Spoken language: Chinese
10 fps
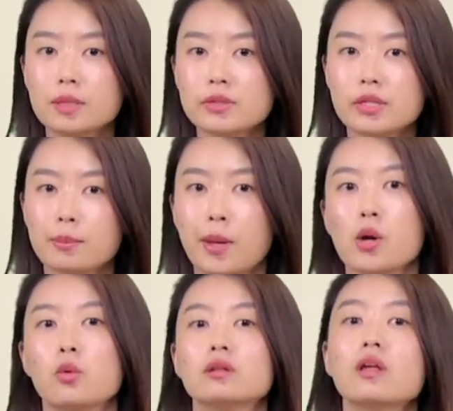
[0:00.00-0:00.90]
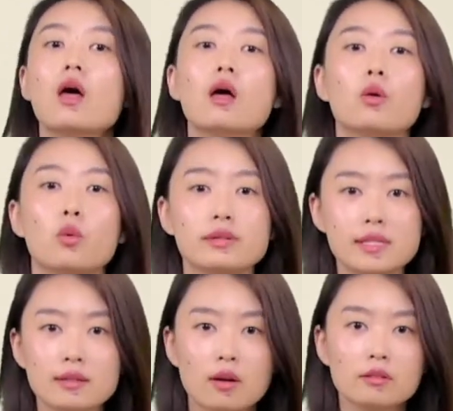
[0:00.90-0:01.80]
并且配文：“我
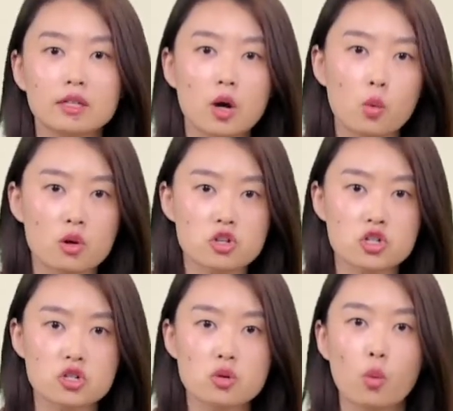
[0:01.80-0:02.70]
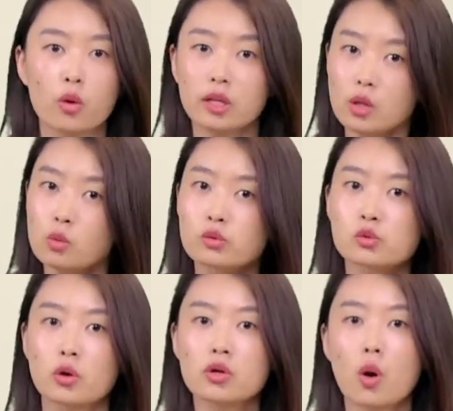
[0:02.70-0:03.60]
记得你跟我时，我一无
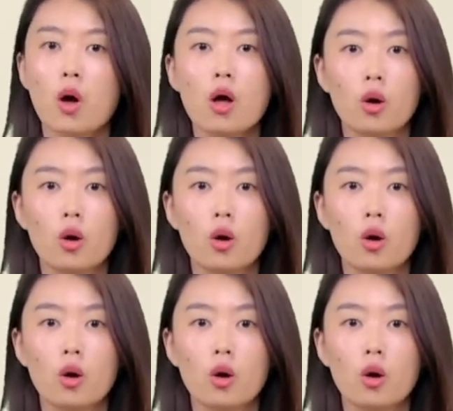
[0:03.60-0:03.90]
所有，